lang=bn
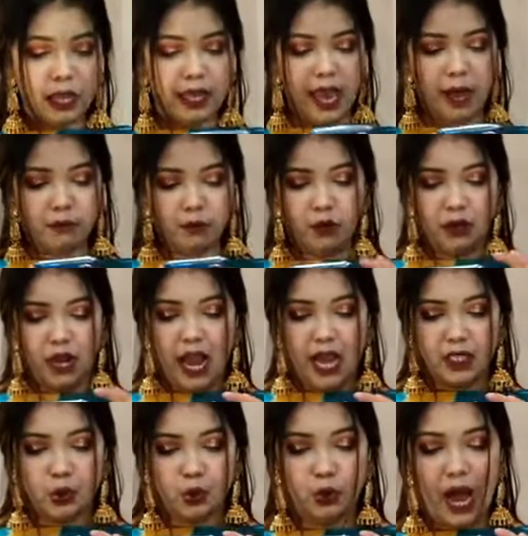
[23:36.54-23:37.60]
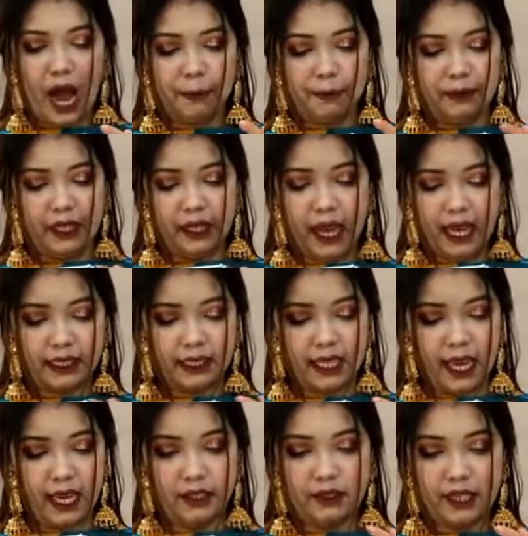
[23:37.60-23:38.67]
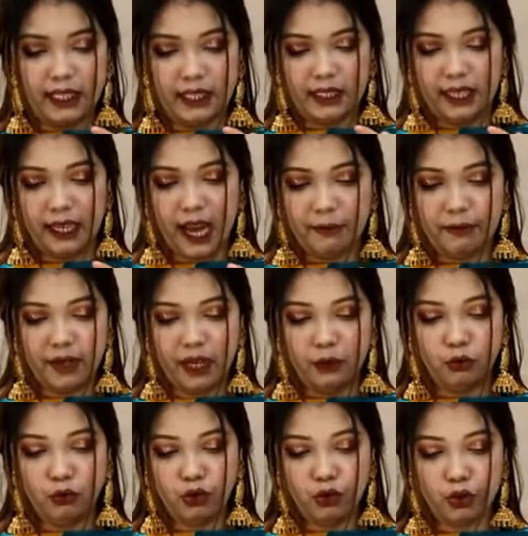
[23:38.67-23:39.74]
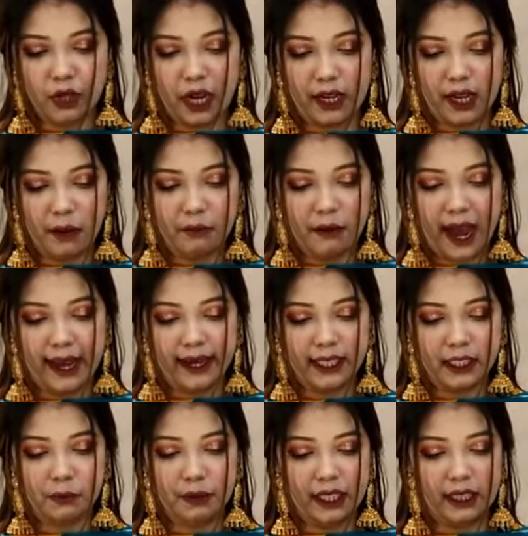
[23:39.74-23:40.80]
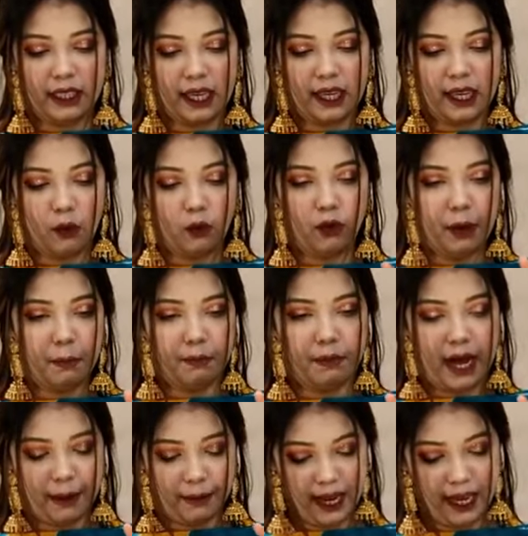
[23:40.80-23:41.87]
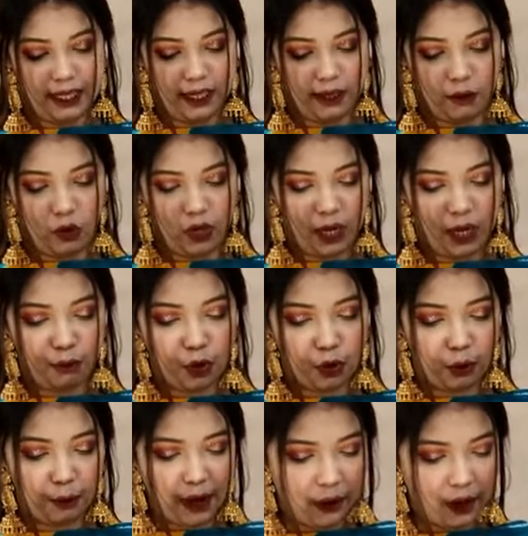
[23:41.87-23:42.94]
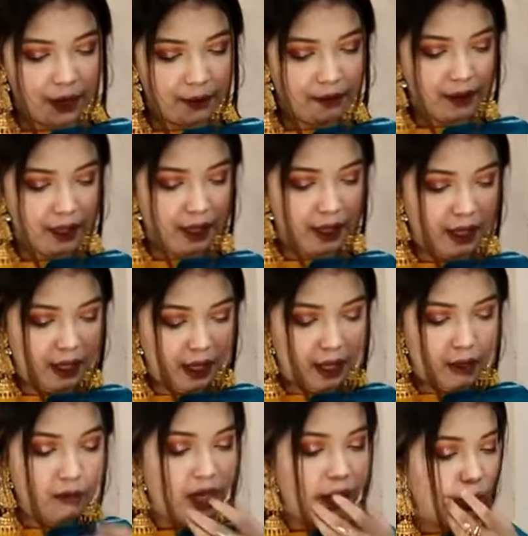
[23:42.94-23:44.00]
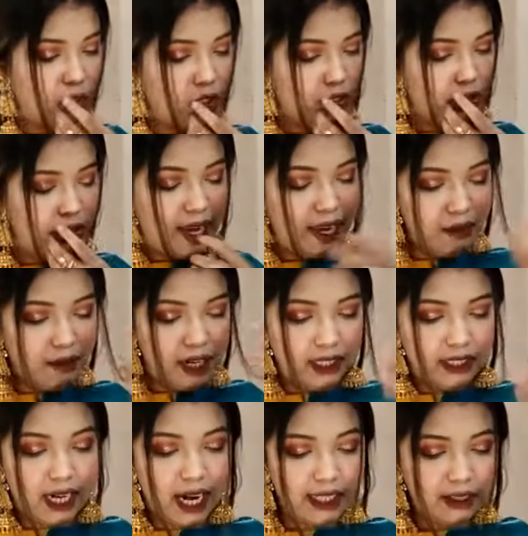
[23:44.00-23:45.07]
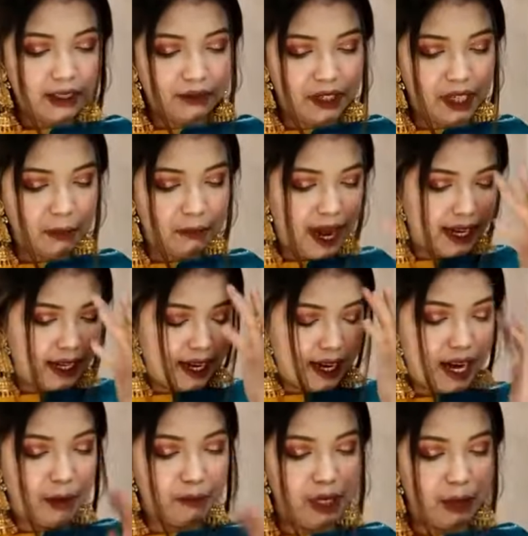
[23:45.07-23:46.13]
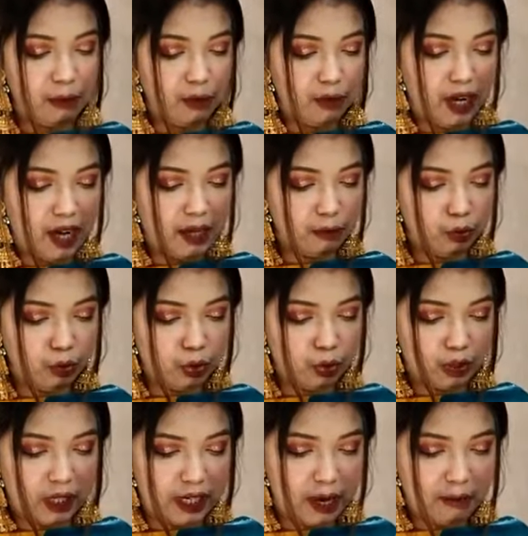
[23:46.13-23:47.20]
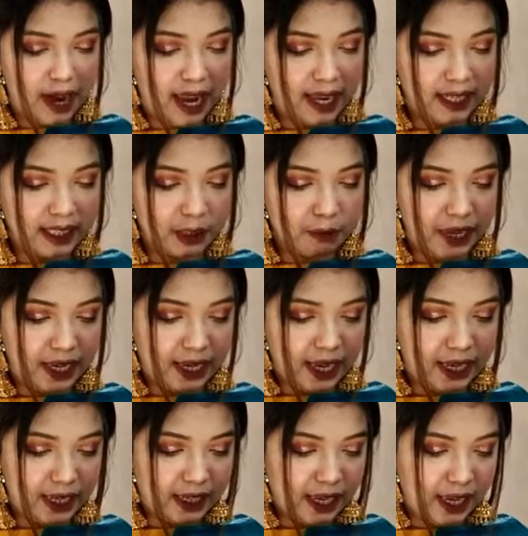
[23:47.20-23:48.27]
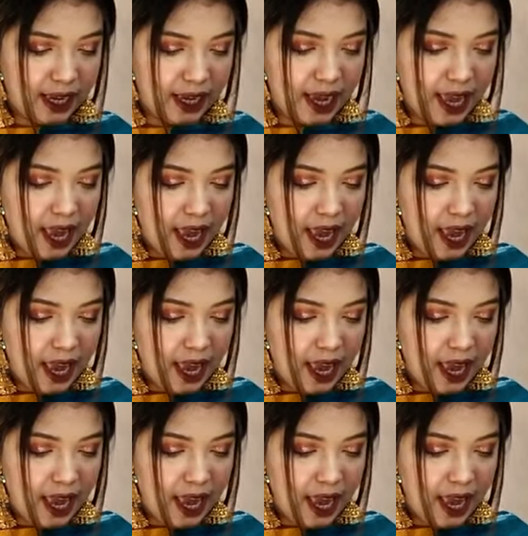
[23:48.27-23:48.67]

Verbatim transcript: কেমন আছো আপনি আজকে এই ড্রেস নিলে আপনার দুশো টাকা মাইনাস বিল থেকে ওরে বাবা এটা অনেক বড় পাওয়া মানুষ ডেলিভারি চার্জে ফ্রি পায় না আর আপনি পুরা দুইশো টাকা মাইনাস পেয়ে গেলেন হ্যাঁ